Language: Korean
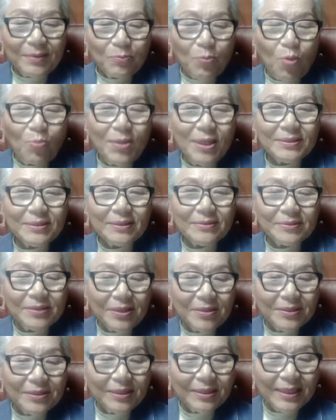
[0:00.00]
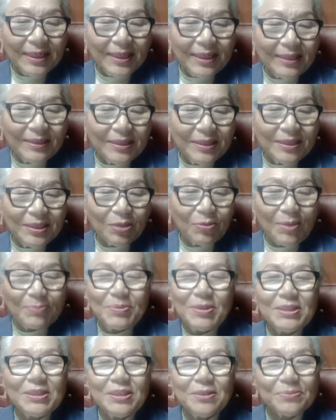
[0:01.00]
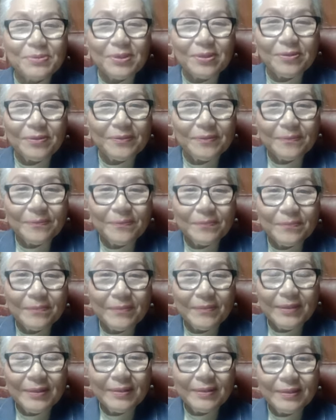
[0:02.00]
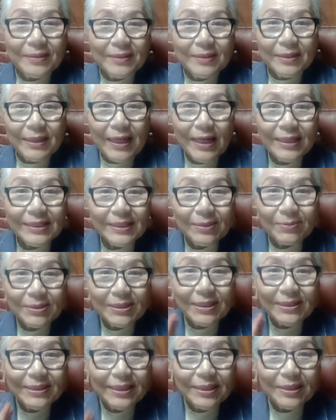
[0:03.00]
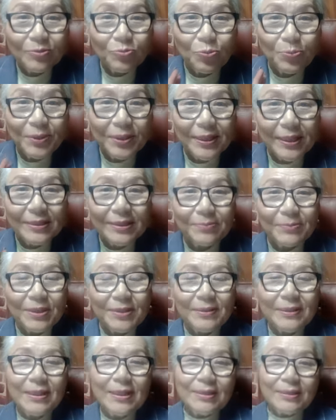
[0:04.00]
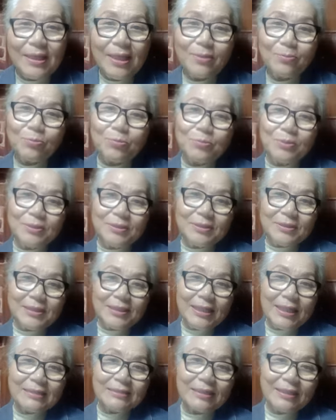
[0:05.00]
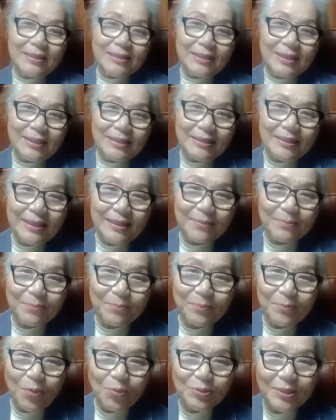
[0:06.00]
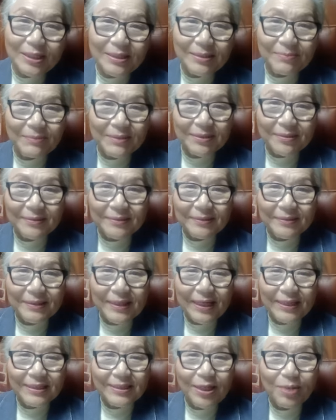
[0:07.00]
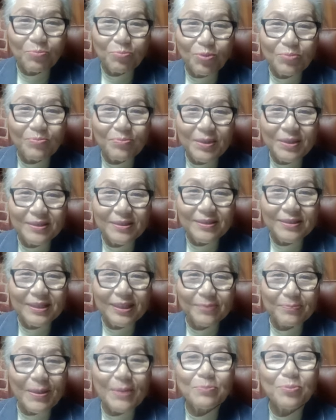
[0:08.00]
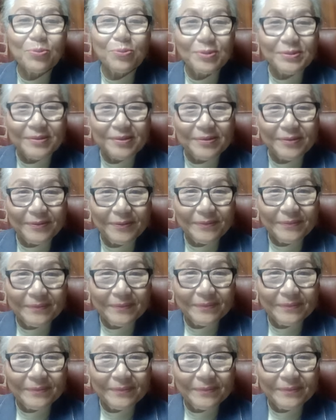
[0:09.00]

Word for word: 몸에서 성령의 능력과 빛이 없어요. 가짜와 진짜를 구별하려면 대부분 신학생이나 이게 목사님들은 다 영분별 능력이 100% 있어요.